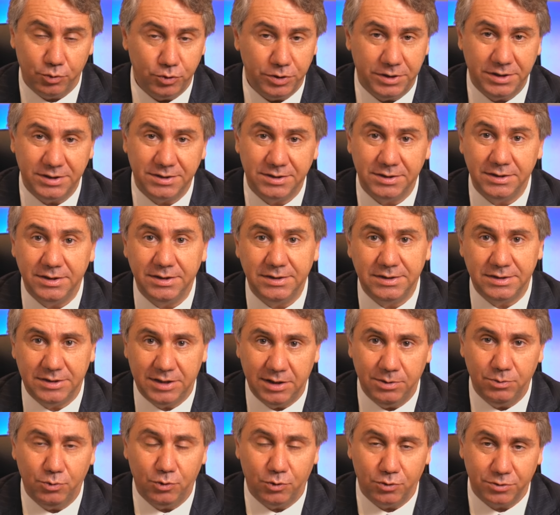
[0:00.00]
Bu ikisini
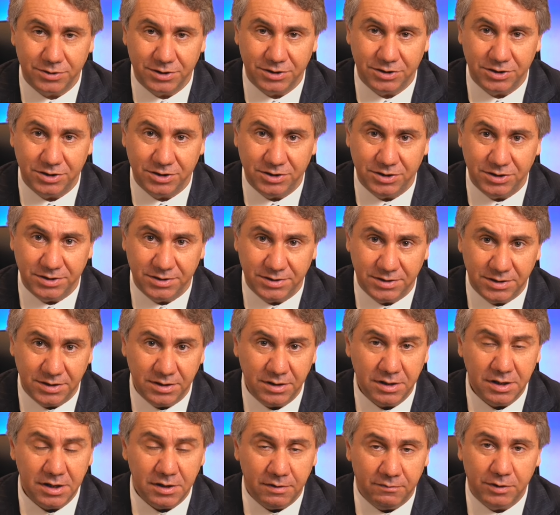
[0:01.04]
istemiyoruz açıkçası.